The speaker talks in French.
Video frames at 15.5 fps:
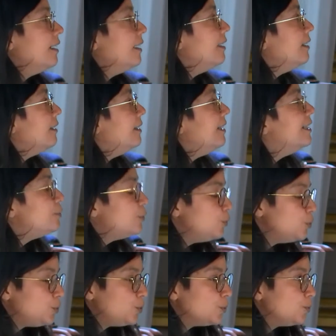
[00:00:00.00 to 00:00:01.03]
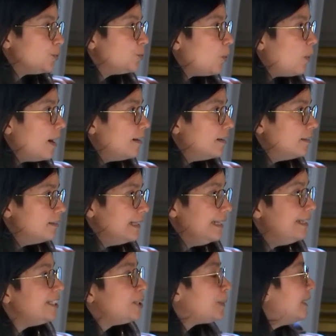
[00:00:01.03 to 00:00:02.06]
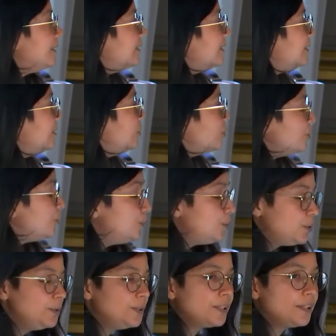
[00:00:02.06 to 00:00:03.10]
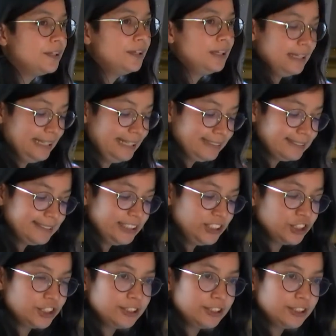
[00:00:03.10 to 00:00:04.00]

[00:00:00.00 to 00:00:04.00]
L'évolution du droit et l'esprit des décisions futures l'exigent.